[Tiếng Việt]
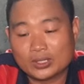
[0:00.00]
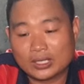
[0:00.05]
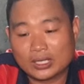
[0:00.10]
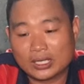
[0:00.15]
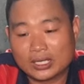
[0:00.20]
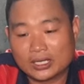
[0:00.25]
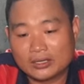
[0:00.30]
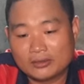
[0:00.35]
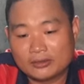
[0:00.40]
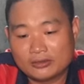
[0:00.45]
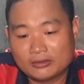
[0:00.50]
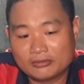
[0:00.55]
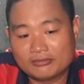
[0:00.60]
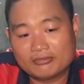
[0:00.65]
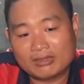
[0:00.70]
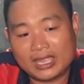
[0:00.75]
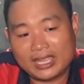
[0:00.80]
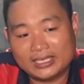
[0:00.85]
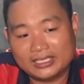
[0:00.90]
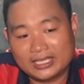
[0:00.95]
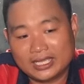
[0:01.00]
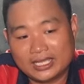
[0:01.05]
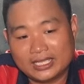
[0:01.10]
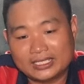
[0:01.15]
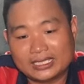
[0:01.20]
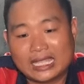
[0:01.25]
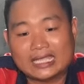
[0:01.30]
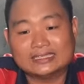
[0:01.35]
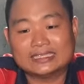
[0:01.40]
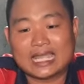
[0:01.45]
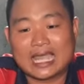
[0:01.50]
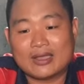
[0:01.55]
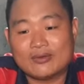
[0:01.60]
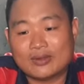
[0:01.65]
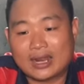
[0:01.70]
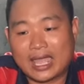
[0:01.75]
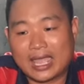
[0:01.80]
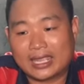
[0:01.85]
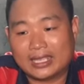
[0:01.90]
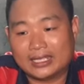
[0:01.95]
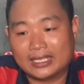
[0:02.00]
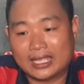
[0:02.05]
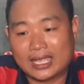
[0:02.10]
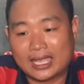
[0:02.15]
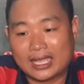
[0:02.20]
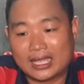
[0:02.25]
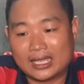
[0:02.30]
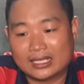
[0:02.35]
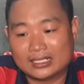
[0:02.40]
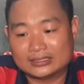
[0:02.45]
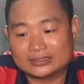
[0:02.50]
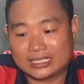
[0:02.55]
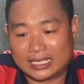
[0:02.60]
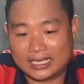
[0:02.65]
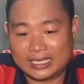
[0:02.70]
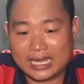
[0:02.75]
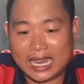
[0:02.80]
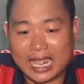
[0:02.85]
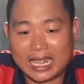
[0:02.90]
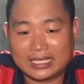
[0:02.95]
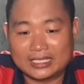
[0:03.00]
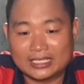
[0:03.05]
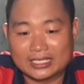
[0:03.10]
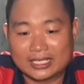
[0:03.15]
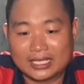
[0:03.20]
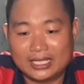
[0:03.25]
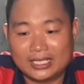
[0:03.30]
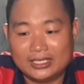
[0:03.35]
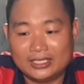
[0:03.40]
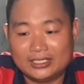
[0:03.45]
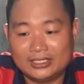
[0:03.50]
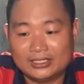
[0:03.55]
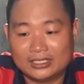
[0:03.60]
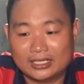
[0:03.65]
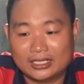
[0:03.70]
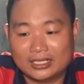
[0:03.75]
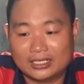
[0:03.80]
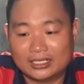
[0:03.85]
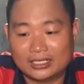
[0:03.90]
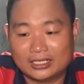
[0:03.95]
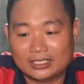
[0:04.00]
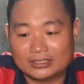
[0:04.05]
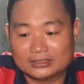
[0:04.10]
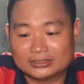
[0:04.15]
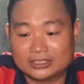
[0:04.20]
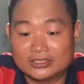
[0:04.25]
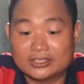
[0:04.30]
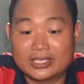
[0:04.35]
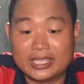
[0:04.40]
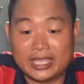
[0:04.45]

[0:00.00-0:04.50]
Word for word: Đó. Vậy thì tại sao lại à, xảy ra những cái à, sự